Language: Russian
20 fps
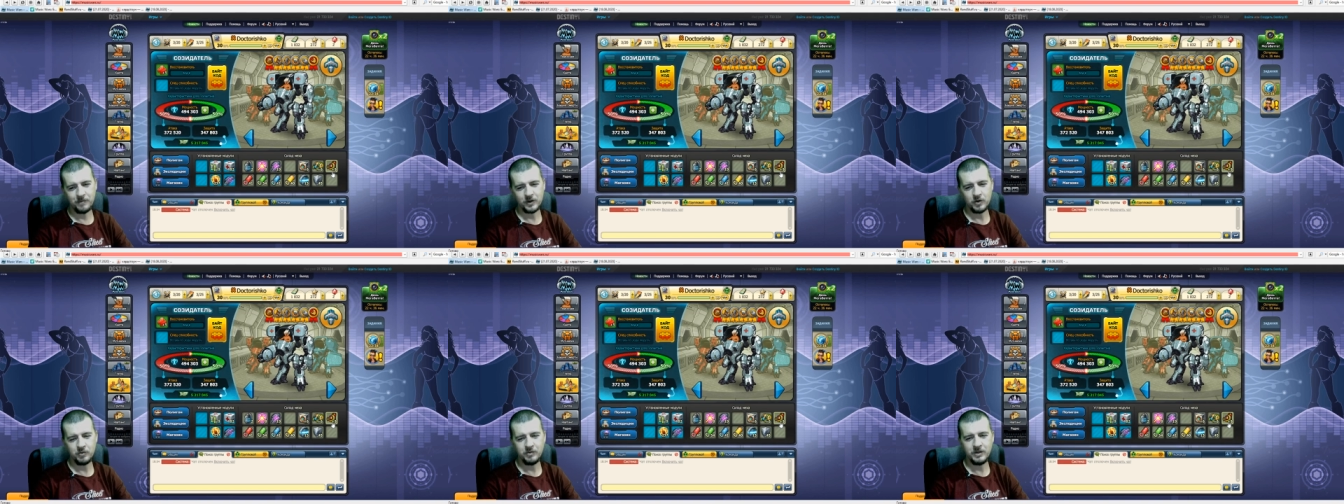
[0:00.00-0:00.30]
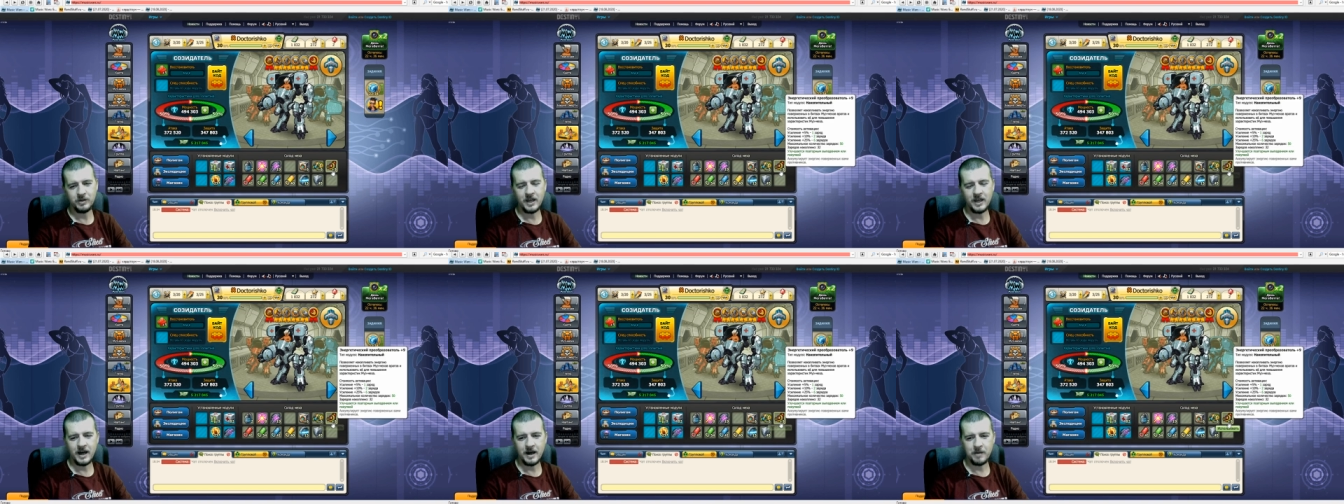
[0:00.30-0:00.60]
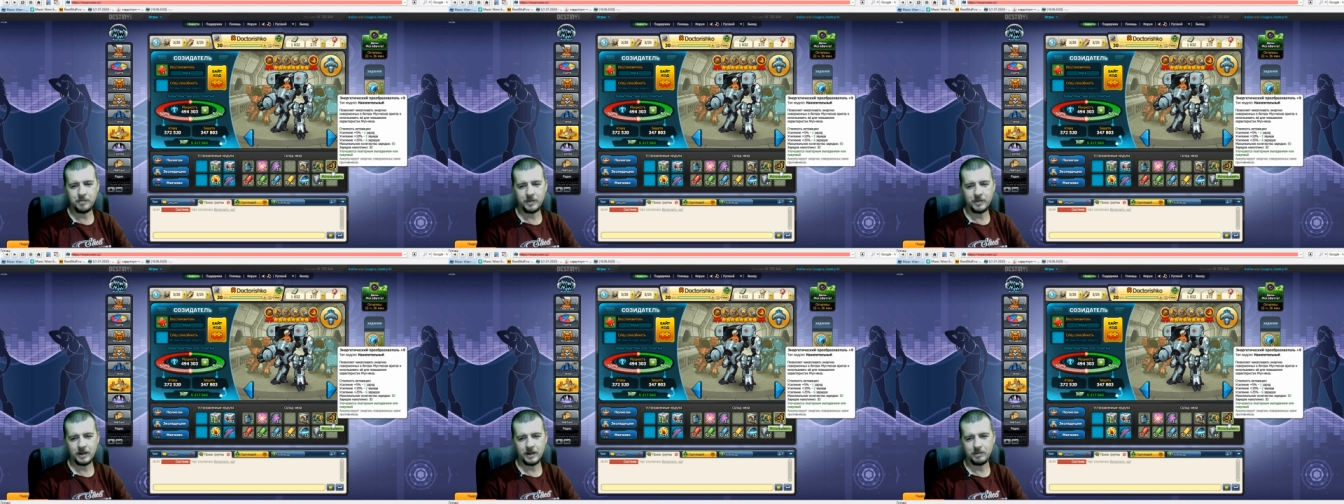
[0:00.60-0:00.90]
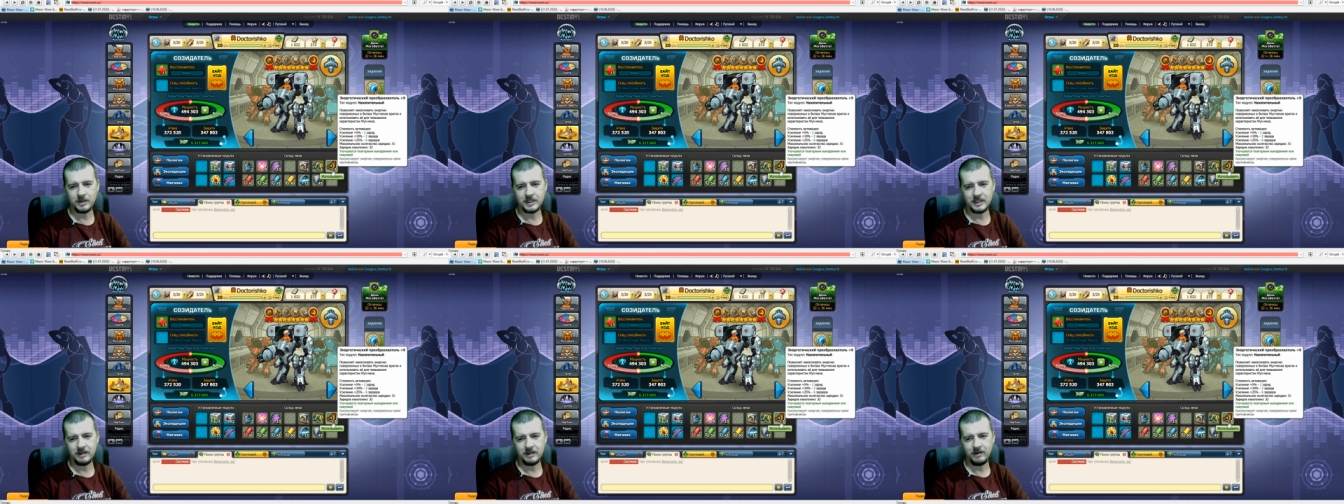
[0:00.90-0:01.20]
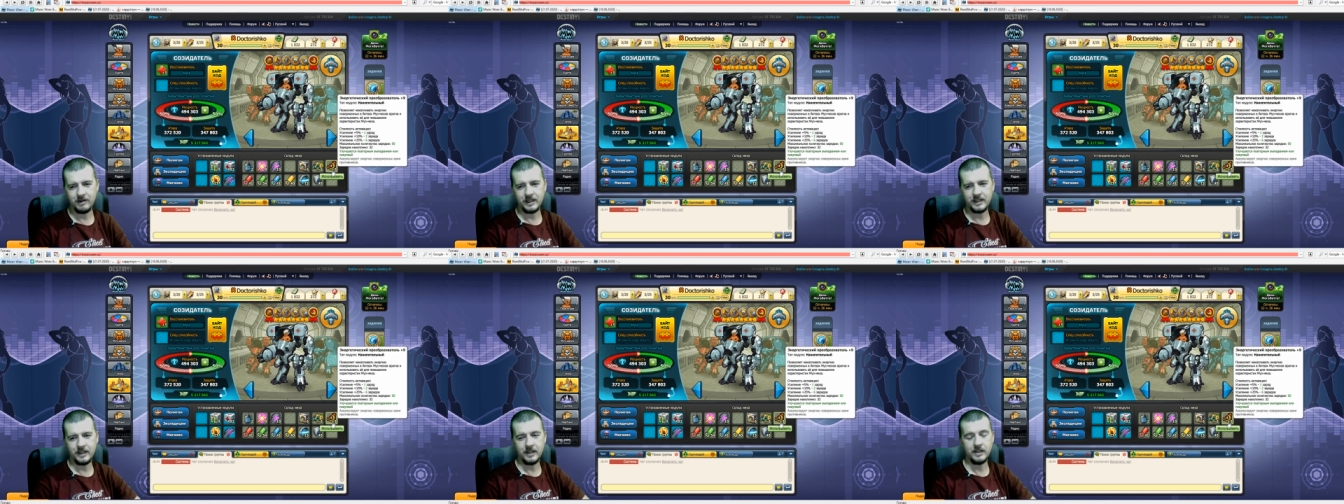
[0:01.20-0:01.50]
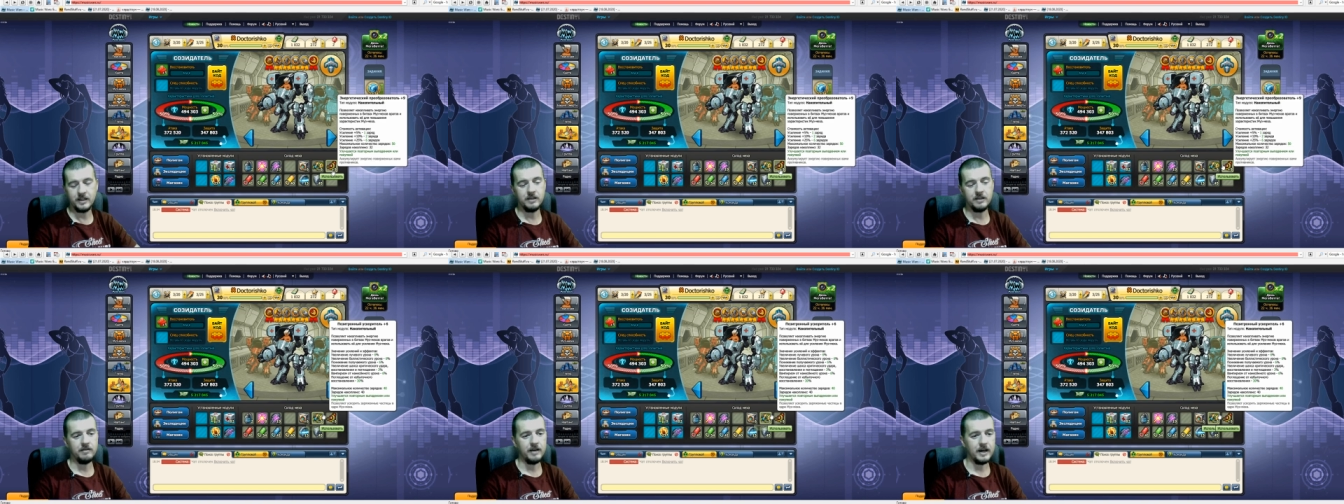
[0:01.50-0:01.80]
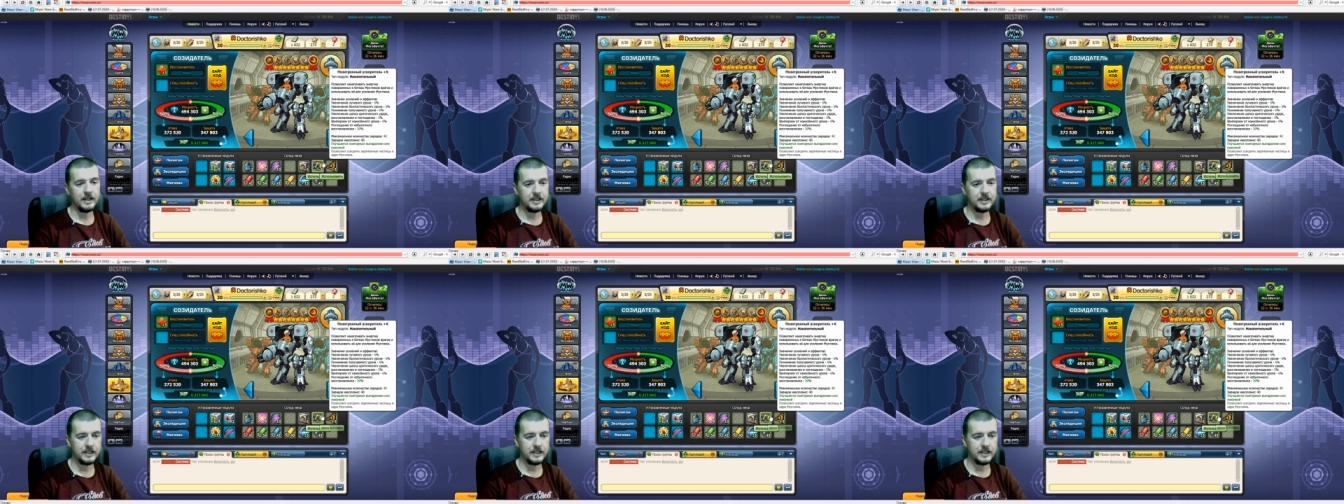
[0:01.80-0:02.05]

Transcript: У меня преобразователь 9,